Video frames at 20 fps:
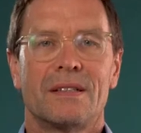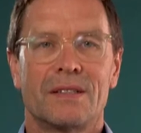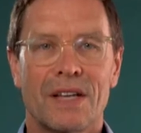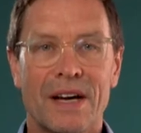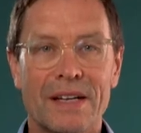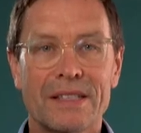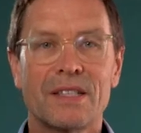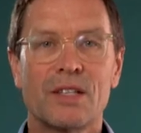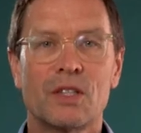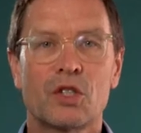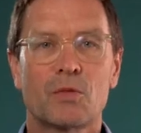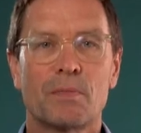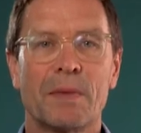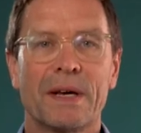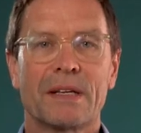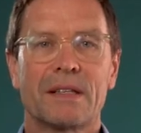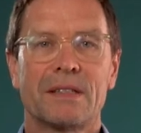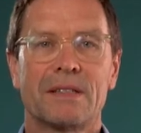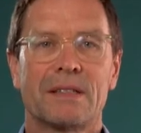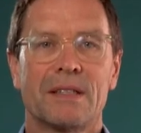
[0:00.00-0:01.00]
Daniel
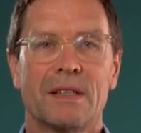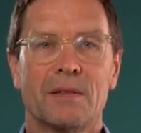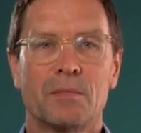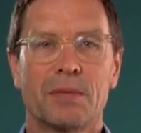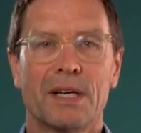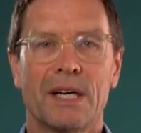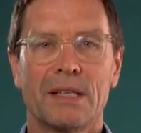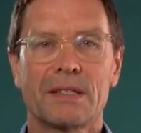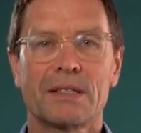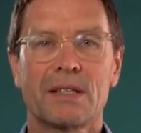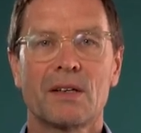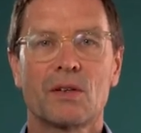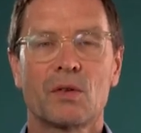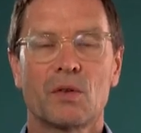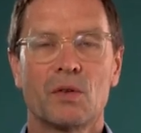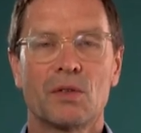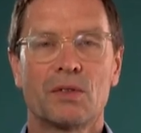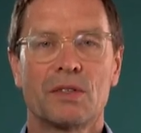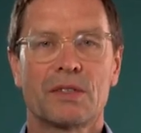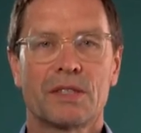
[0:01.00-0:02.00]
Speck ist ein
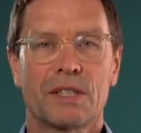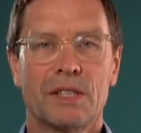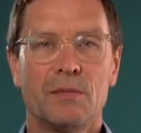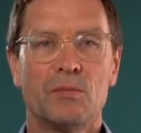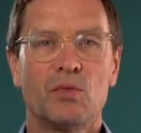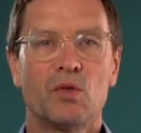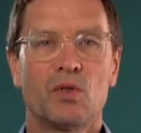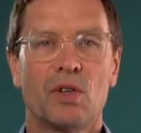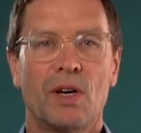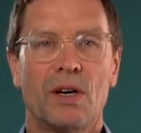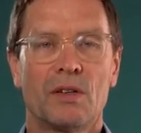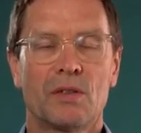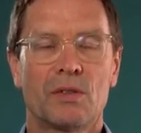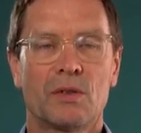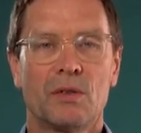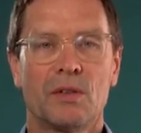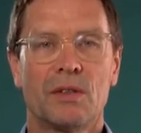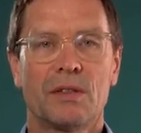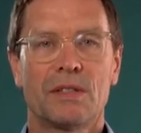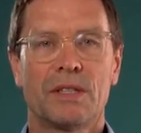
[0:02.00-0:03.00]
preisgekrönter
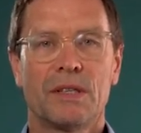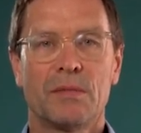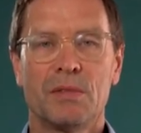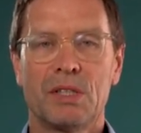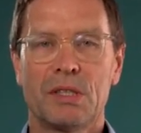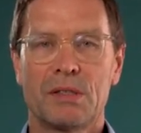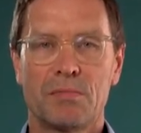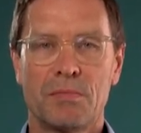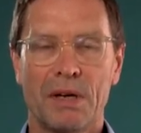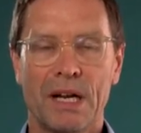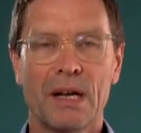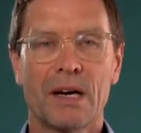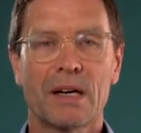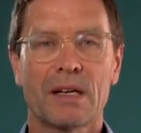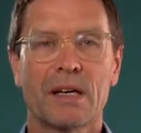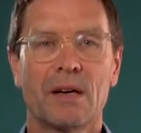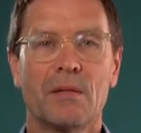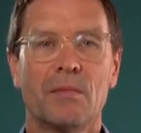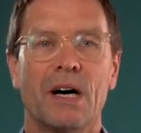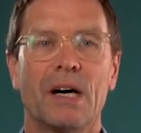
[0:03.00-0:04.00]
Drehbuchautor, der mit Bella
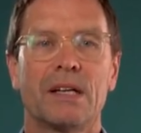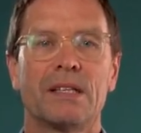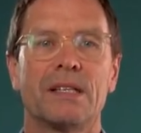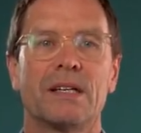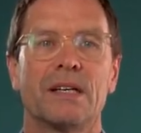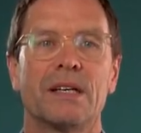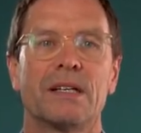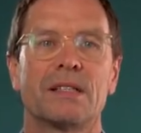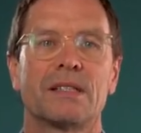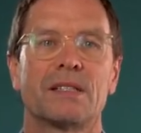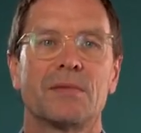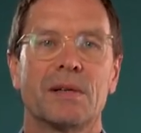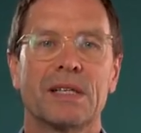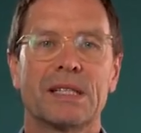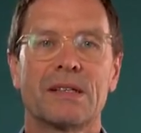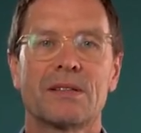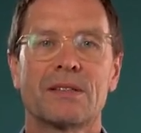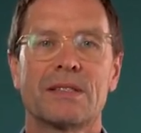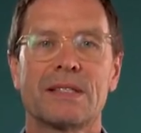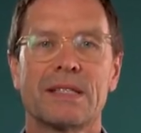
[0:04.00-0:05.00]
Germania
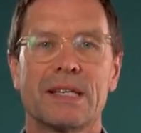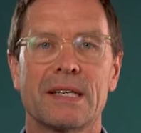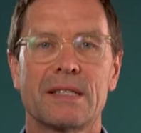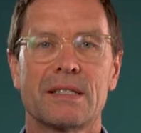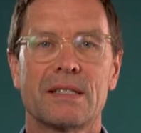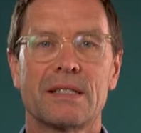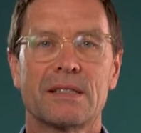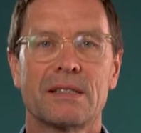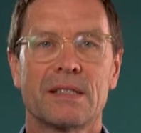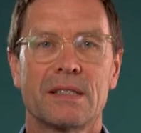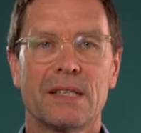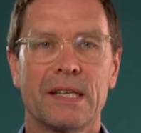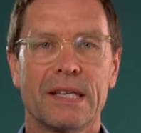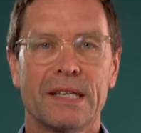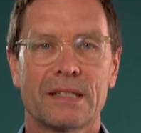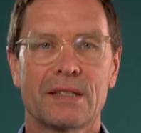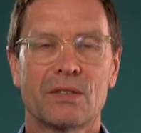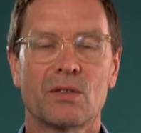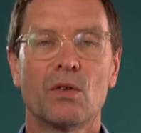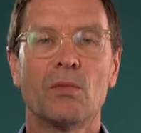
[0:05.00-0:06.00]
2016 seinen
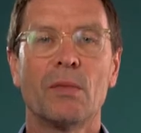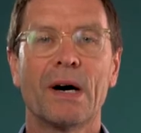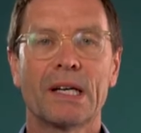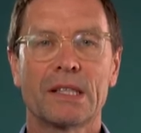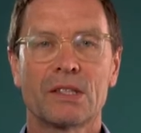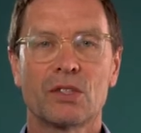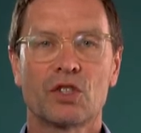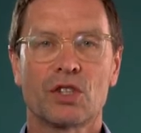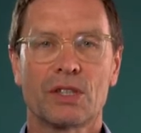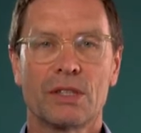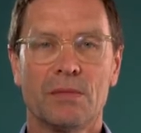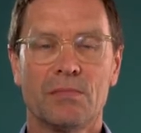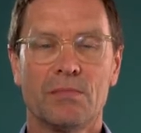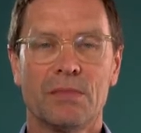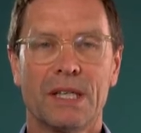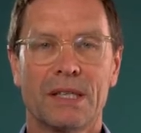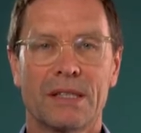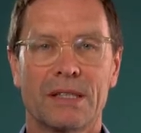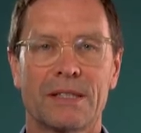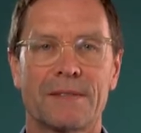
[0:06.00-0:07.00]
ersten Roman
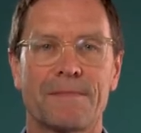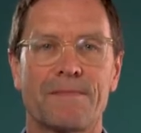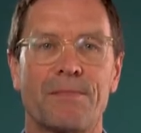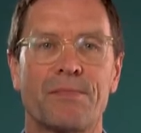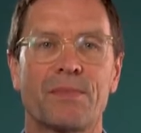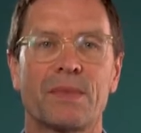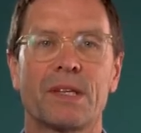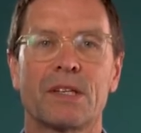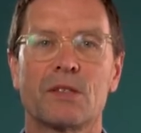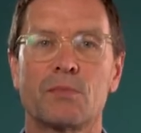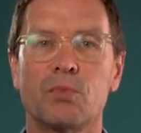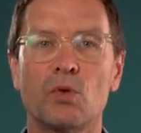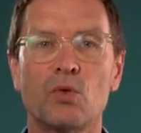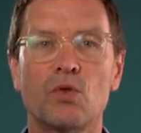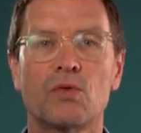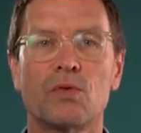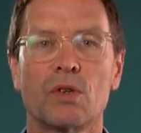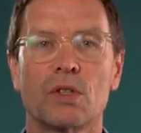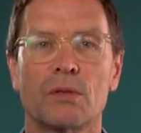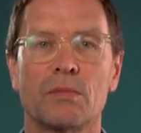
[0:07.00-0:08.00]
geschrieben hat. Das
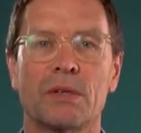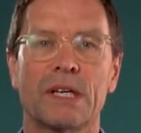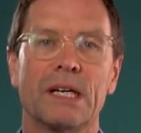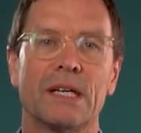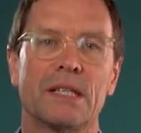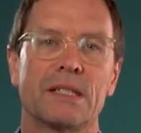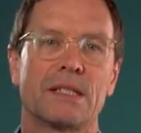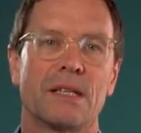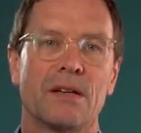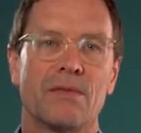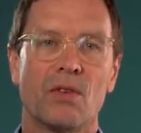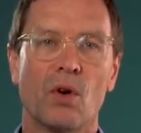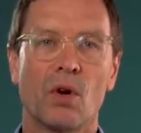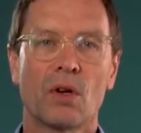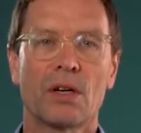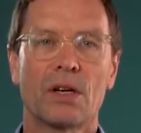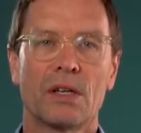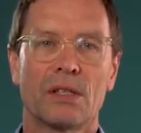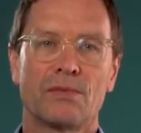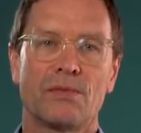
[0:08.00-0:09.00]
Buch wurde bereits
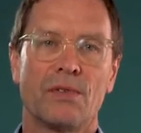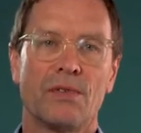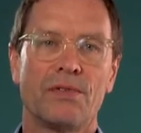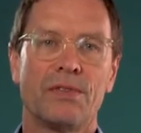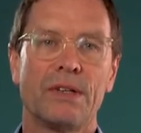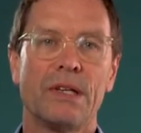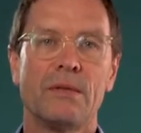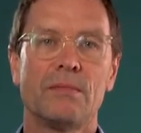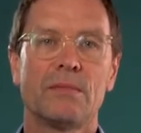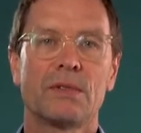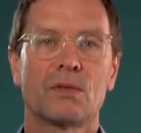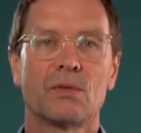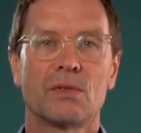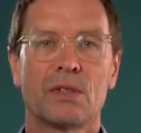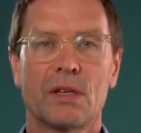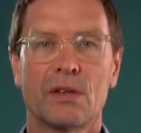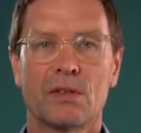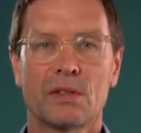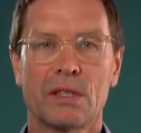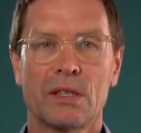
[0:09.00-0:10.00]
erfolgreich verfilmt und
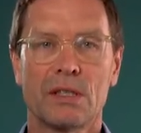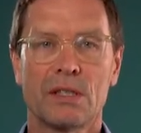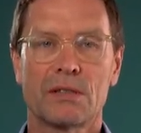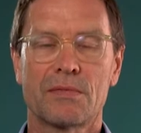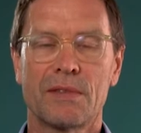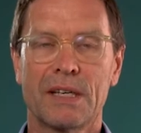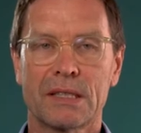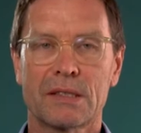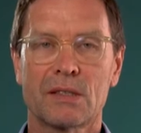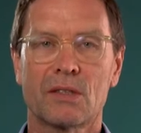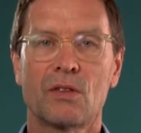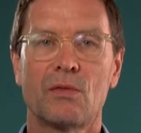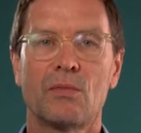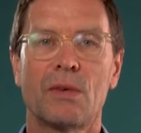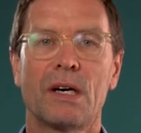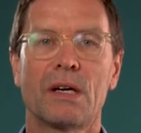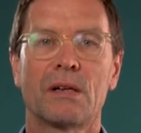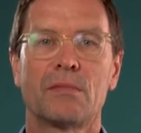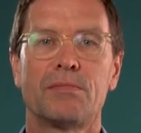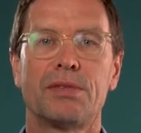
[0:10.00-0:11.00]
auch sein zweiter
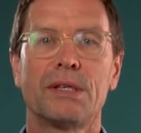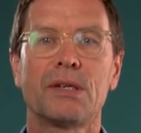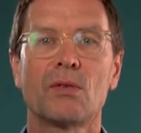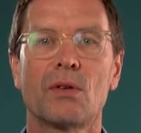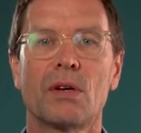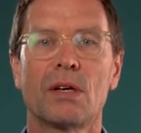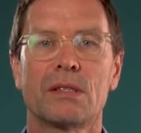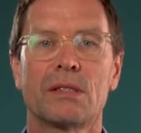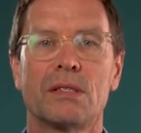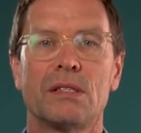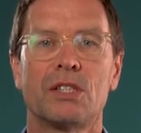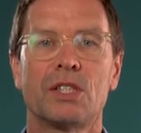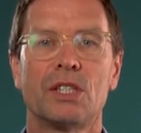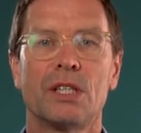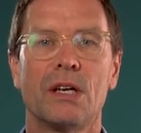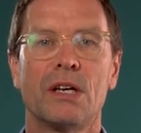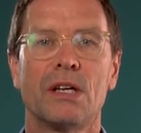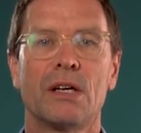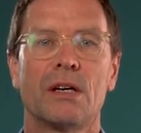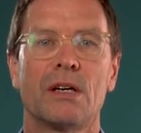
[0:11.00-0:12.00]
Roman Piccola
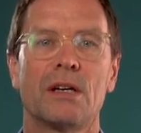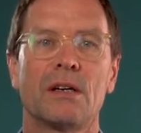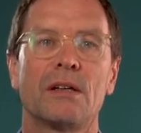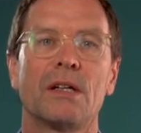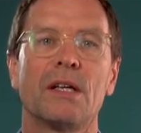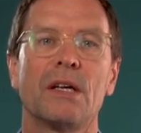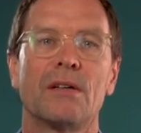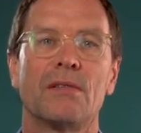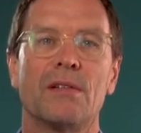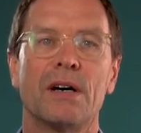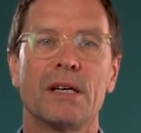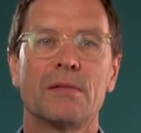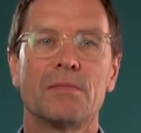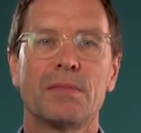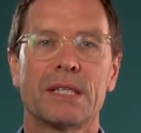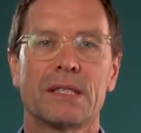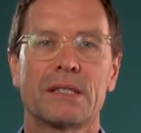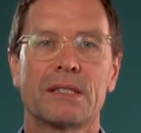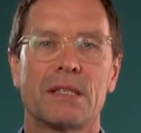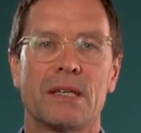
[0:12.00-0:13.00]
Sicilia war ein
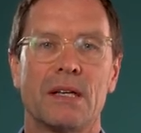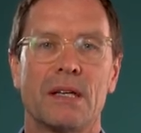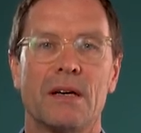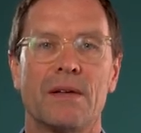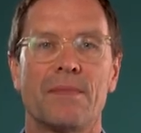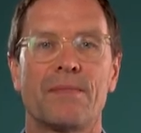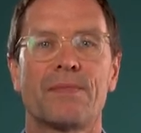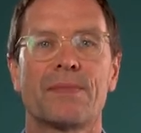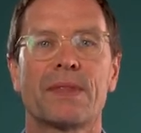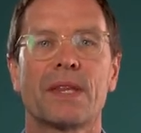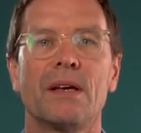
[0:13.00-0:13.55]
Bestseller.